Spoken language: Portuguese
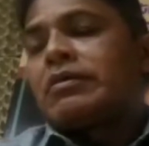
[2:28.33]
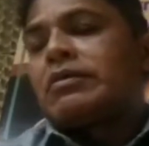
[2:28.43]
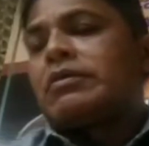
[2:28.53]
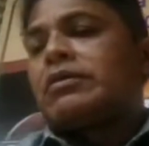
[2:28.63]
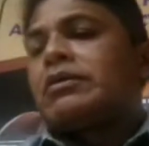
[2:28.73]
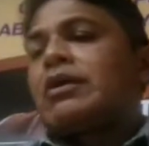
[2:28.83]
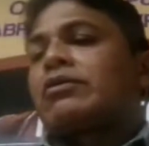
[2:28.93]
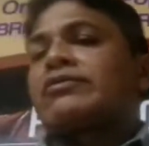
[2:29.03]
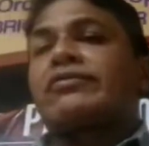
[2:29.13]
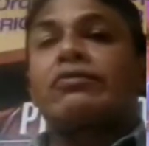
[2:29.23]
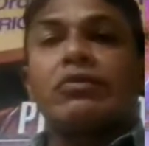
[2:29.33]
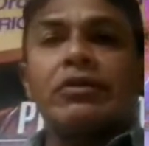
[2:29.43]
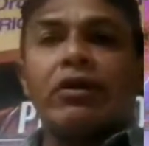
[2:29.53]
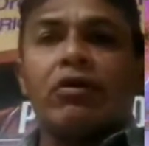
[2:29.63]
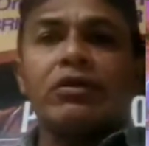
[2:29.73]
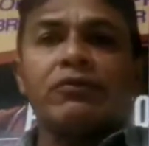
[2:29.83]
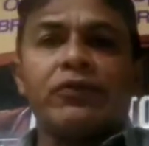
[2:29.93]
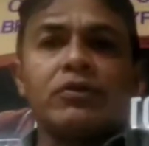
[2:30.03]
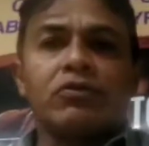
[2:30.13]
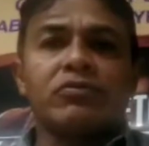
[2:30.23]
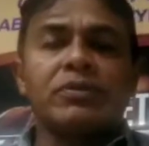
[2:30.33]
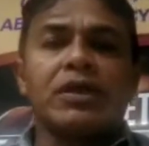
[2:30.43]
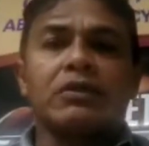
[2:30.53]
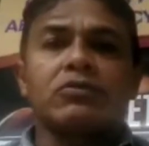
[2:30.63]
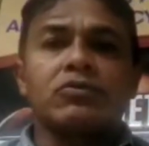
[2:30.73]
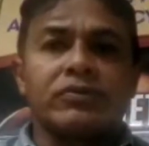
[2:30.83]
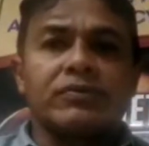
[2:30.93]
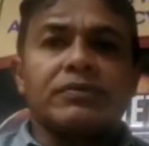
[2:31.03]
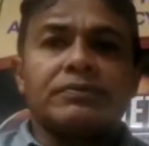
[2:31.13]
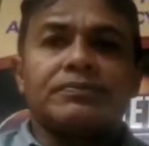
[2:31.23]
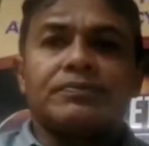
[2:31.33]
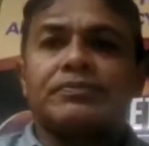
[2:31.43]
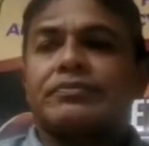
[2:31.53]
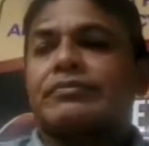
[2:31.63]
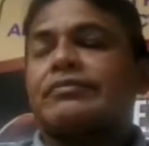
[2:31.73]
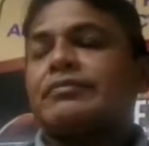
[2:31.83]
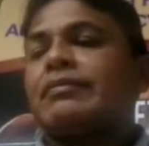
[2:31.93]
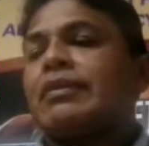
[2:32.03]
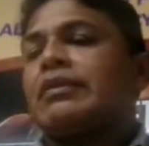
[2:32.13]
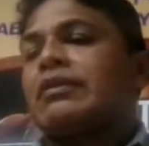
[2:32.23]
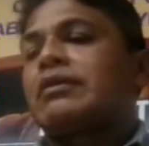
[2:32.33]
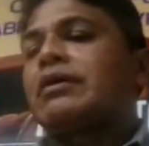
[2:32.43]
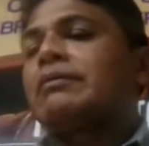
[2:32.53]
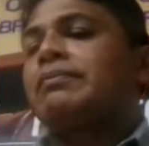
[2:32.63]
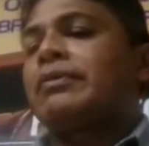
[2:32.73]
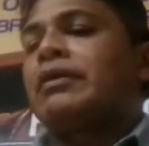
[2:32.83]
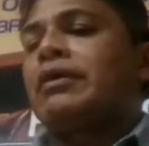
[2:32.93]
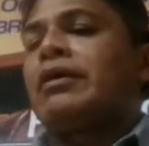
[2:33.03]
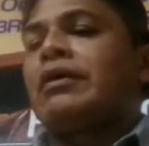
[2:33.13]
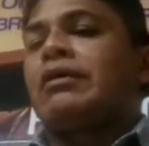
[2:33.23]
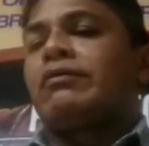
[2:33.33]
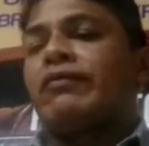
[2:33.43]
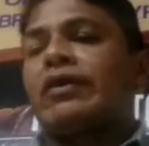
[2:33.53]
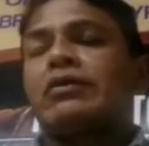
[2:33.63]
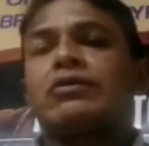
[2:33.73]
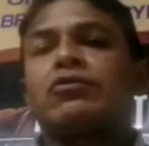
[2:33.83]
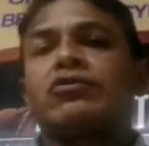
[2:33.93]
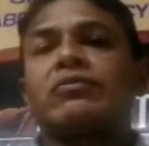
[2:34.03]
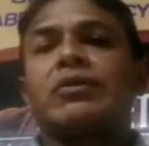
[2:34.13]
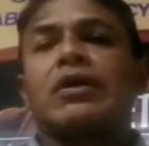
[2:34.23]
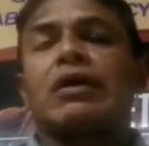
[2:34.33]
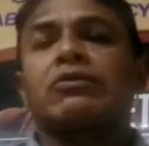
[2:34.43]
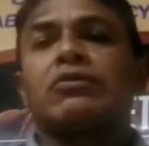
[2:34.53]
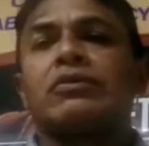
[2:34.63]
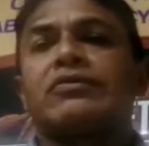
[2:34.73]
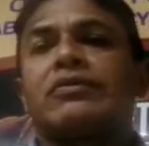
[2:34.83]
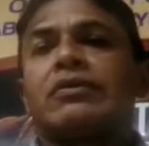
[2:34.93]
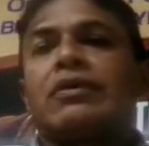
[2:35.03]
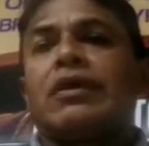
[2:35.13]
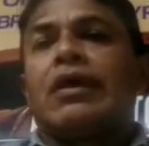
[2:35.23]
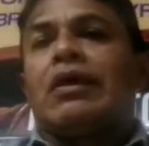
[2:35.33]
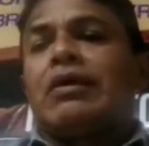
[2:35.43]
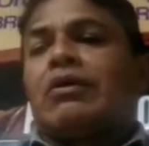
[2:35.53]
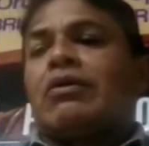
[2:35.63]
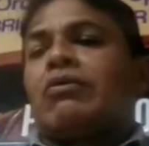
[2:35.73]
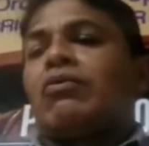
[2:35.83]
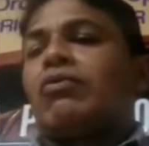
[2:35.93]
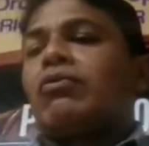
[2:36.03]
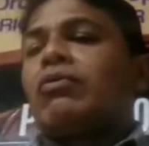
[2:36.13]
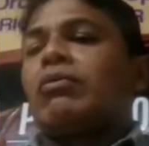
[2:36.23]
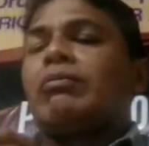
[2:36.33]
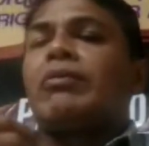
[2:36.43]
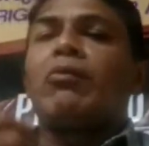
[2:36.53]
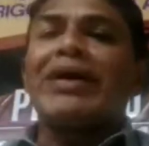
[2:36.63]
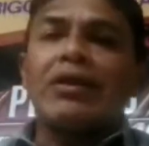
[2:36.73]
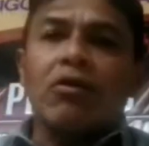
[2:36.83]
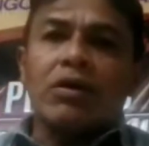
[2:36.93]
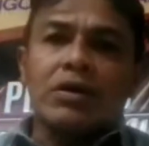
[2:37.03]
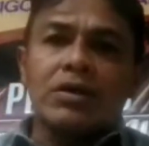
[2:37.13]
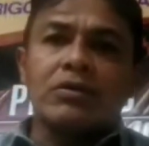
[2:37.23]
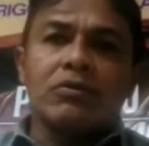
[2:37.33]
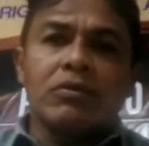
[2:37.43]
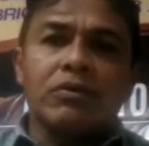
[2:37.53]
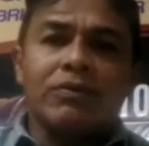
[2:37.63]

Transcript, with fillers: E a nossa segunda derrota foi em 2014. Né? Falando em 2014, o meu melhor ano,